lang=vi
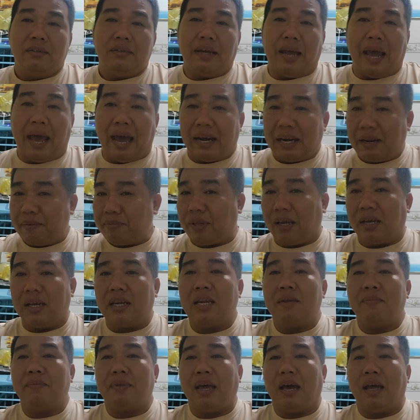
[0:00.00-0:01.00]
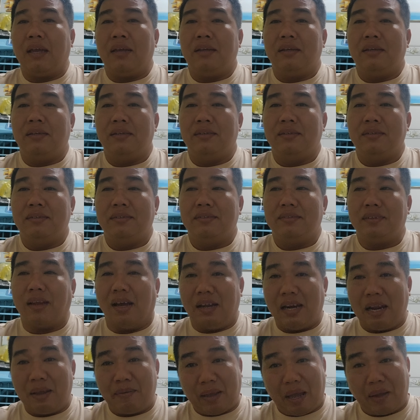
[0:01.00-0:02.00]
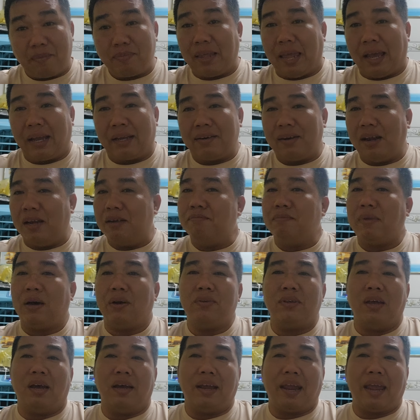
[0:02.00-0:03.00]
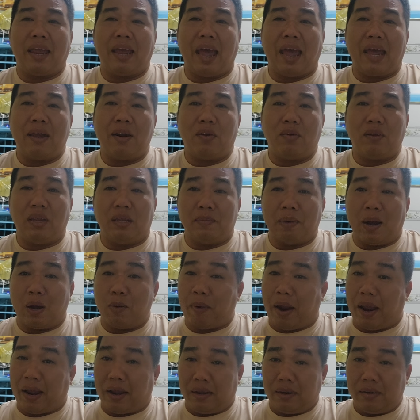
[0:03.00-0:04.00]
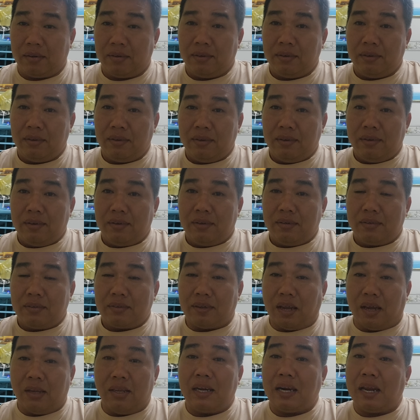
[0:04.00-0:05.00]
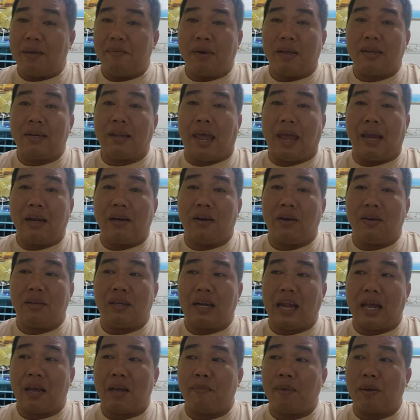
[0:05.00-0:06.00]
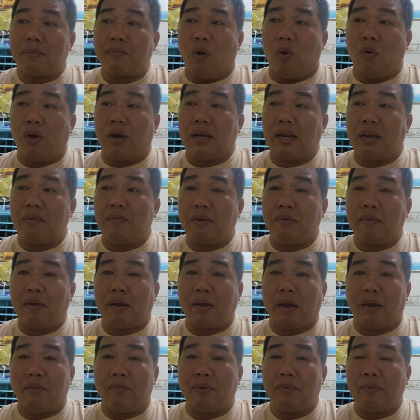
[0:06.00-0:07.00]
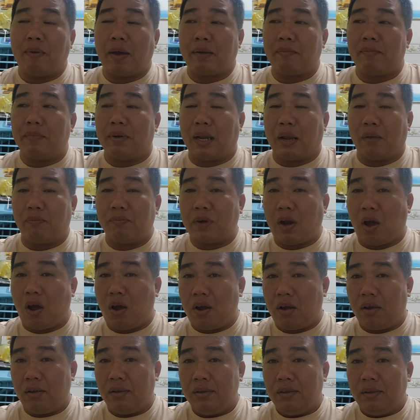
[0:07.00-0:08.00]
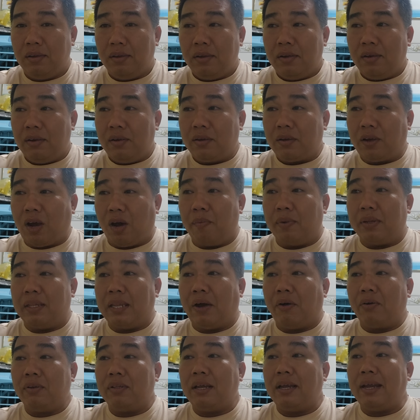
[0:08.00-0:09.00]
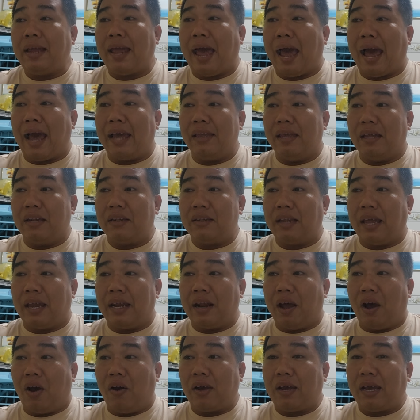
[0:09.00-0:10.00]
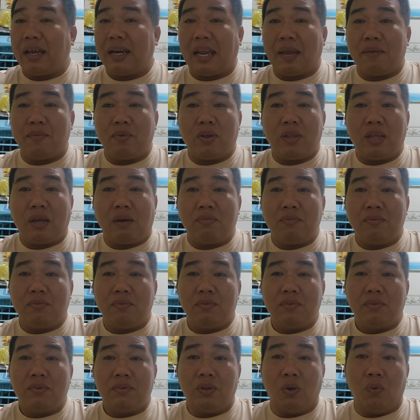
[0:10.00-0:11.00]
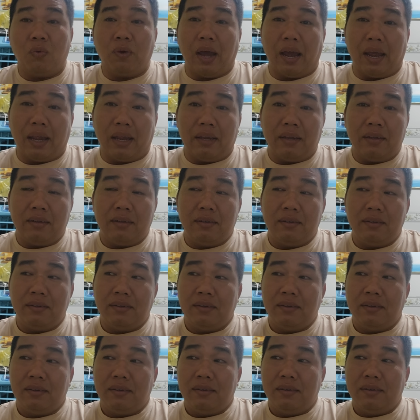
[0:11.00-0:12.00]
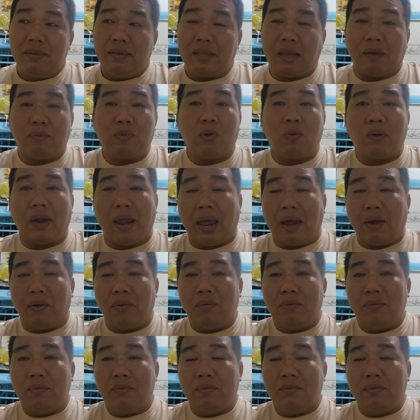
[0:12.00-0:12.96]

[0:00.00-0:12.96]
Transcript: gà anh em tự anh em chơi tự anh em cảm nhận đừng bao giờ nghe ai nói gì màu mạng hết tự nhiên anh em thanh thản thôi chứ đây bắt buộc anh em phải bắt phải bắt mình giống đó còn mình nói tới gà vịt này nọ cái anh em nó giống chu kỳ trong chỗ nào